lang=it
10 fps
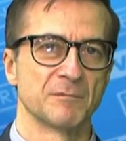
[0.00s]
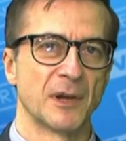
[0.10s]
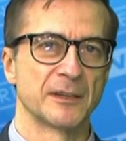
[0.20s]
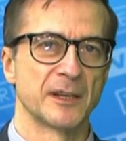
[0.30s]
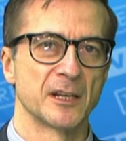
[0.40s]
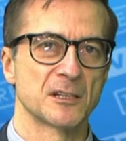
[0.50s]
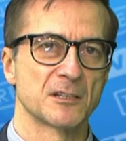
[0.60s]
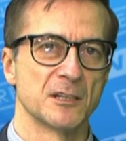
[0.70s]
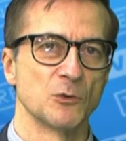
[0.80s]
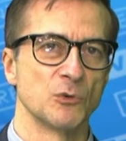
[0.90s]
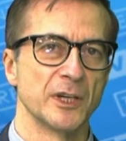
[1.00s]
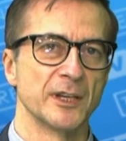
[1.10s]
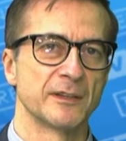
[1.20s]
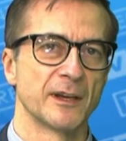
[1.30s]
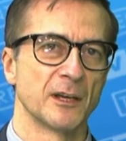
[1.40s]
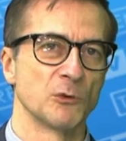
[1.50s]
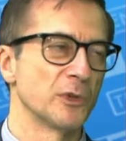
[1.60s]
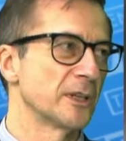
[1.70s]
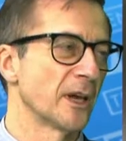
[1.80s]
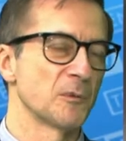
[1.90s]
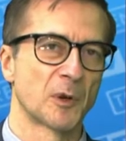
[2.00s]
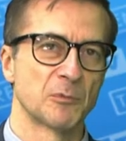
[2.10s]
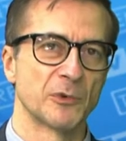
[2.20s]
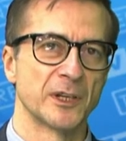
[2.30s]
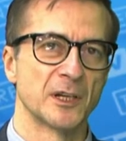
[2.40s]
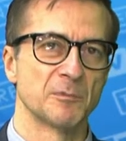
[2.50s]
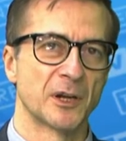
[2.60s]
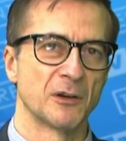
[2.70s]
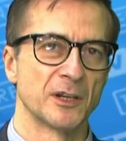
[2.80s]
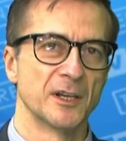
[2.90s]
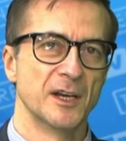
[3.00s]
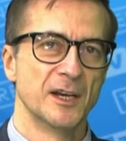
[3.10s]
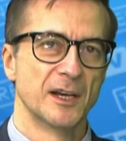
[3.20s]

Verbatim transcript: mantenersi unita e unità è proprio una delle parole